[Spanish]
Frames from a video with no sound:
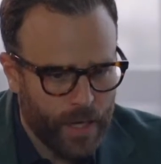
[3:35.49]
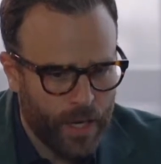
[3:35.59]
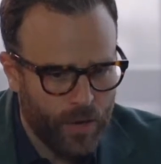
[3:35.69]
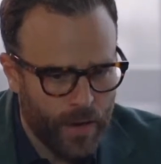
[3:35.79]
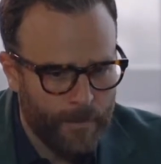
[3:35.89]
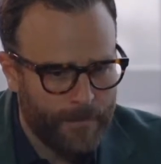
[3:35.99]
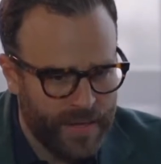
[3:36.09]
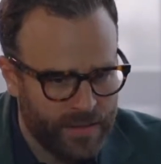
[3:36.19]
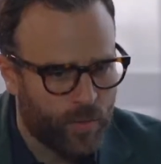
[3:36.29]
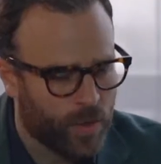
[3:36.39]
que
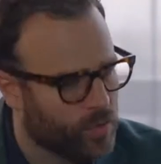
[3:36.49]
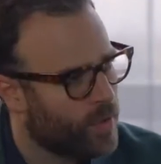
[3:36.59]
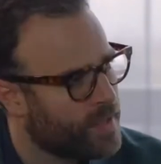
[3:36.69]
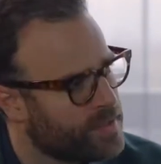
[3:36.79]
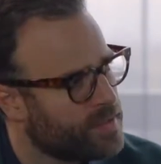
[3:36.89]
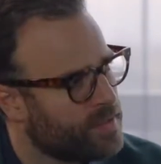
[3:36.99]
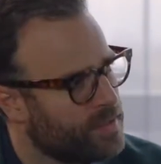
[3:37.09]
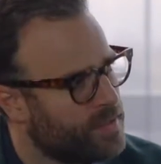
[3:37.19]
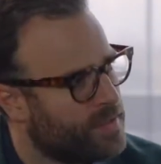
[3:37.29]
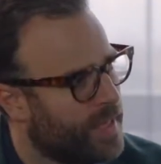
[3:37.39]
24 horas
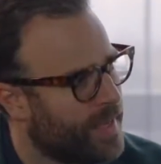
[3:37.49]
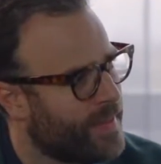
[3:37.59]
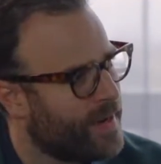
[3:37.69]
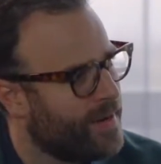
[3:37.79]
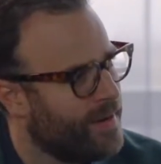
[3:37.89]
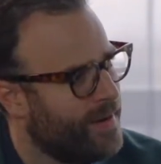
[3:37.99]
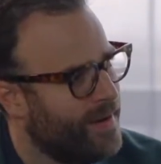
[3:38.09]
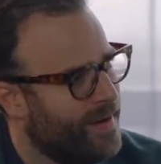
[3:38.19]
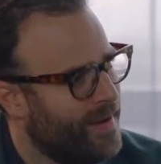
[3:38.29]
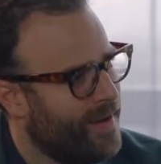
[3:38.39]
te quedan
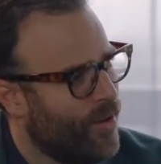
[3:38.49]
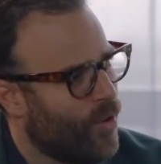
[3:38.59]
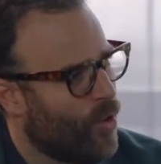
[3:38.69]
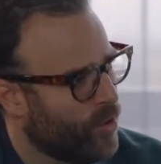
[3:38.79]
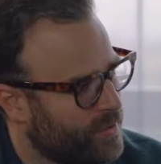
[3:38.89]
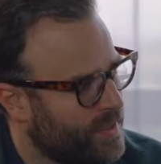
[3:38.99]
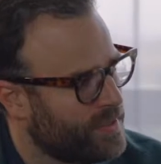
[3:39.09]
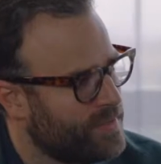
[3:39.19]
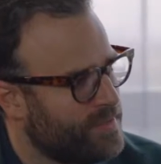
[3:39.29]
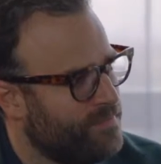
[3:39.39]

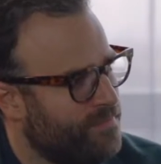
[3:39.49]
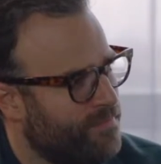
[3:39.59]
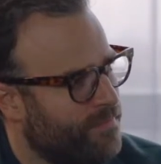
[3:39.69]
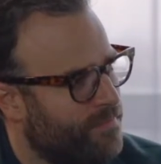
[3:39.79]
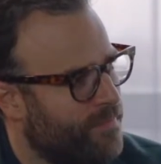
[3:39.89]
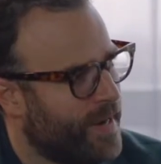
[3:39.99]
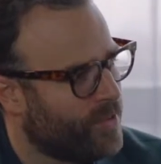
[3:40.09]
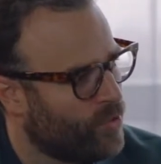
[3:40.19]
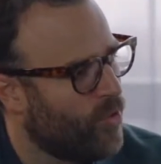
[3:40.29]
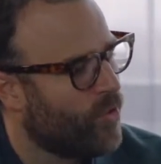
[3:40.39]
cortas
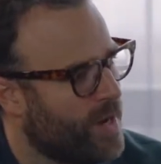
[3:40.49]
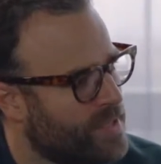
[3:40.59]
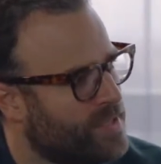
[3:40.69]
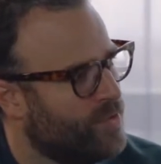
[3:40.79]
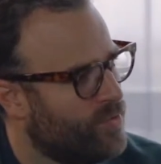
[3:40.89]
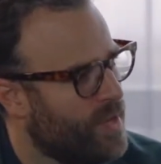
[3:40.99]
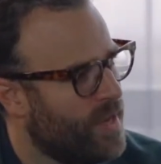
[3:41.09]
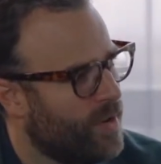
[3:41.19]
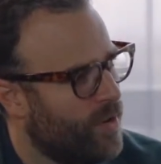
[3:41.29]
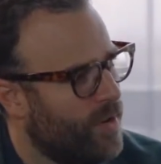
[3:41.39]
para todo lo que haces en un día.